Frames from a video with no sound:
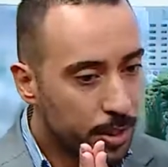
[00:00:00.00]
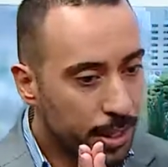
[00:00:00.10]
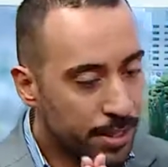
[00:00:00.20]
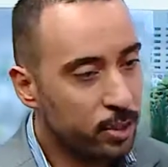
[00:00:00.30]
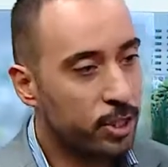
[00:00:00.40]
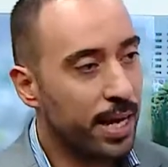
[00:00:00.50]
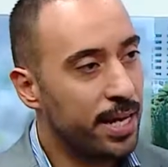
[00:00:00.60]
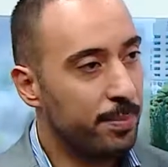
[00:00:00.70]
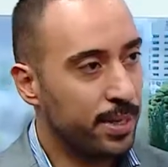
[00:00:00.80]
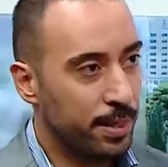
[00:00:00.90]
اذا
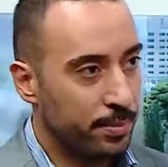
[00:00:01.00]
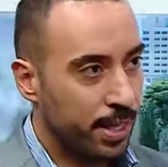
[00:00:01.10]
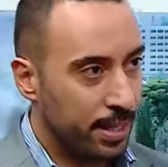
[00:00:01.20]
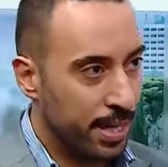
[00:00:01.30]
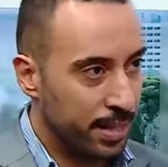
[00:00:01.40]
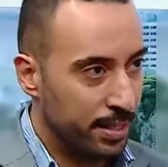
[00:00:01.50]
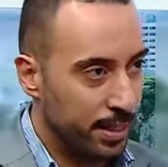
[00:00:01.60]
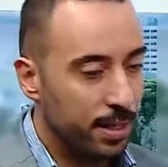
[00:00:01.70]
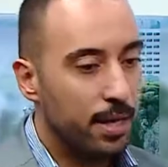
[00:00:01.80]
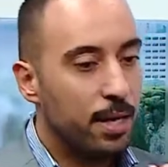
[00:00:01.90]
اشتغلنا بحميه
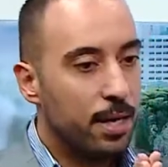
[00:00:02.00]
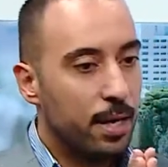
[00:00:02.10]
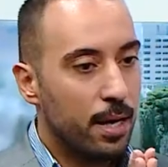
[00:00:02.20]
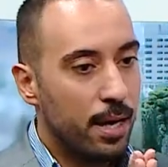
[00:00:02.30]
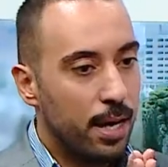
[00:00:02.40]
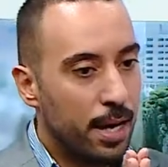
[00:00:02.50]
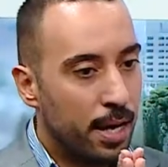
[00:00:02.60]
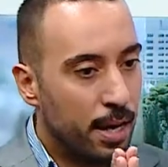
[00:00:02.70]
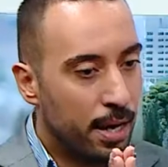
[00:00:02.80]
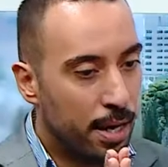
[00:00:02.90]
غذائيه
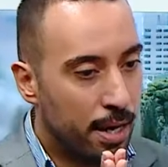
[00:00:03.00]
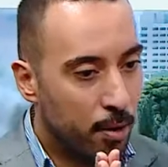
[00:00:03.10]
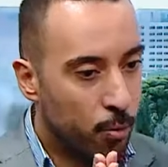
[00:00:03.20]
آه